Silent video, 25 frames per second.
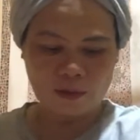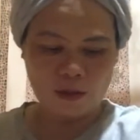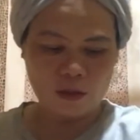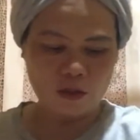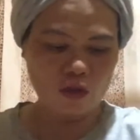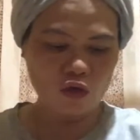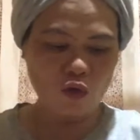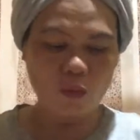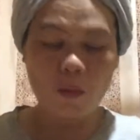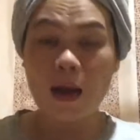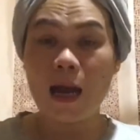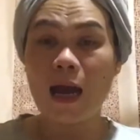
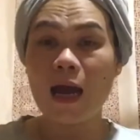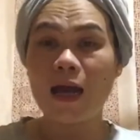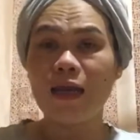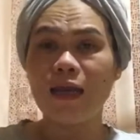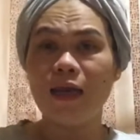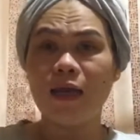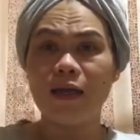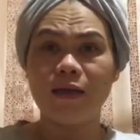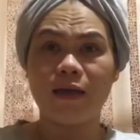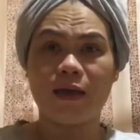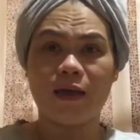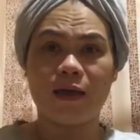So,
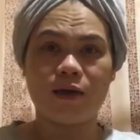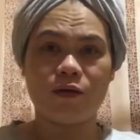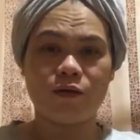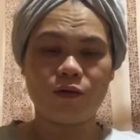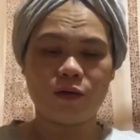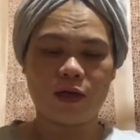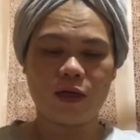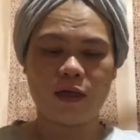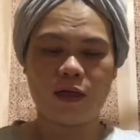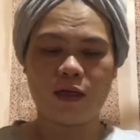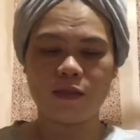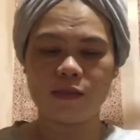bahala na.
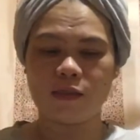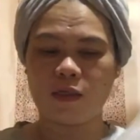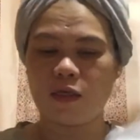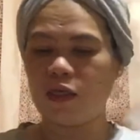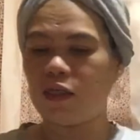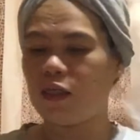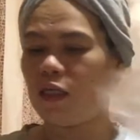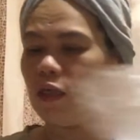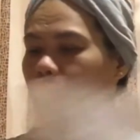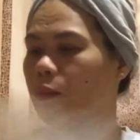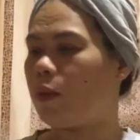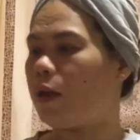Okay. Sa so,
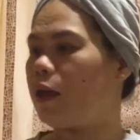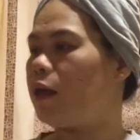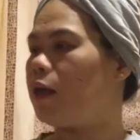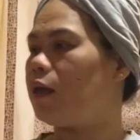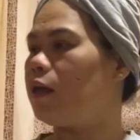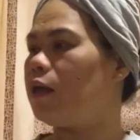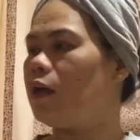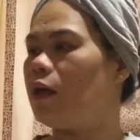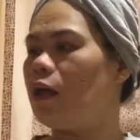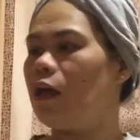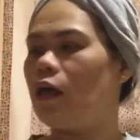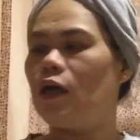anyway,
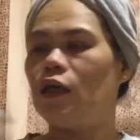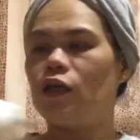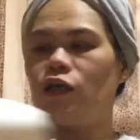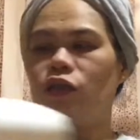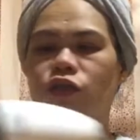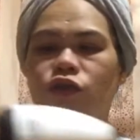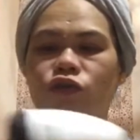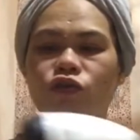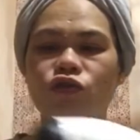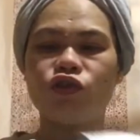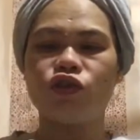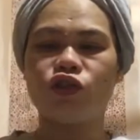
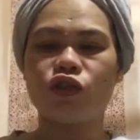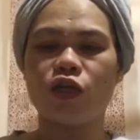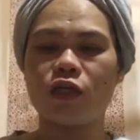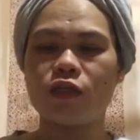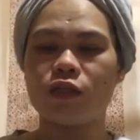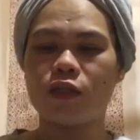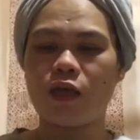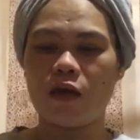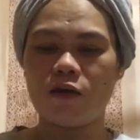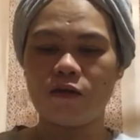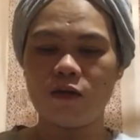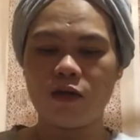cute siya.
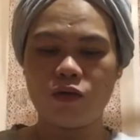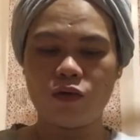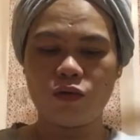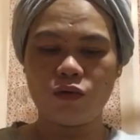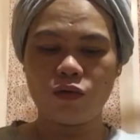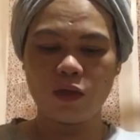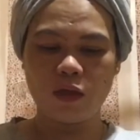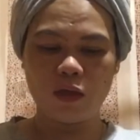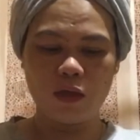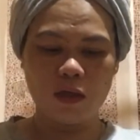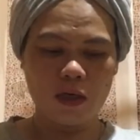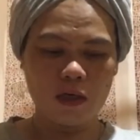Sana
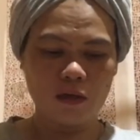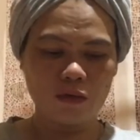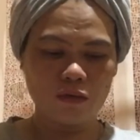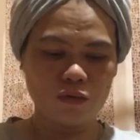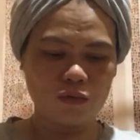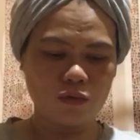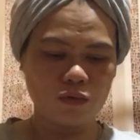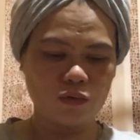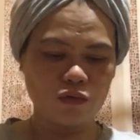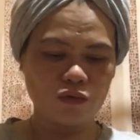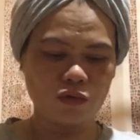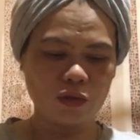okay lang
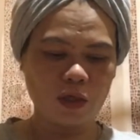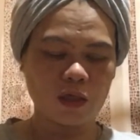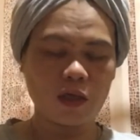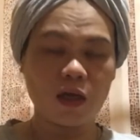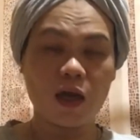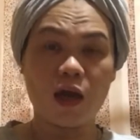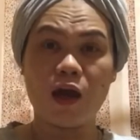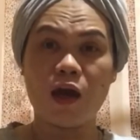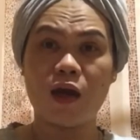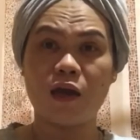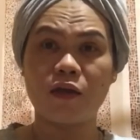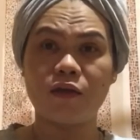to. Sana
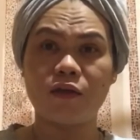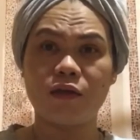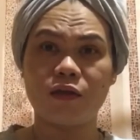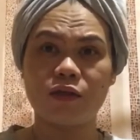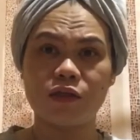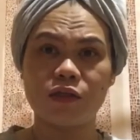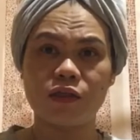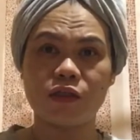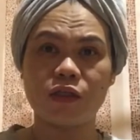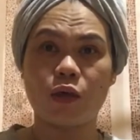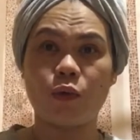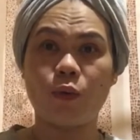aandar
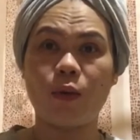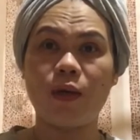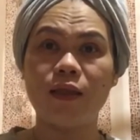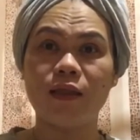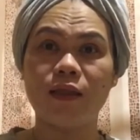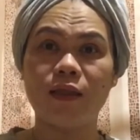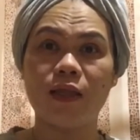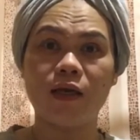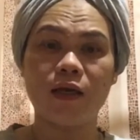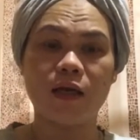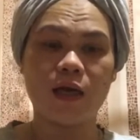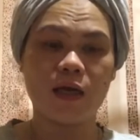siya. Wait
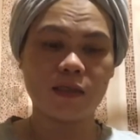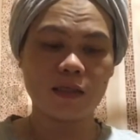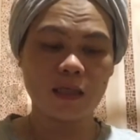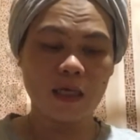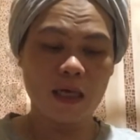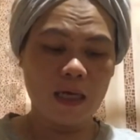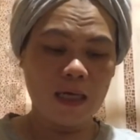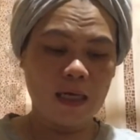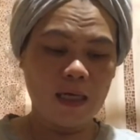lang guys.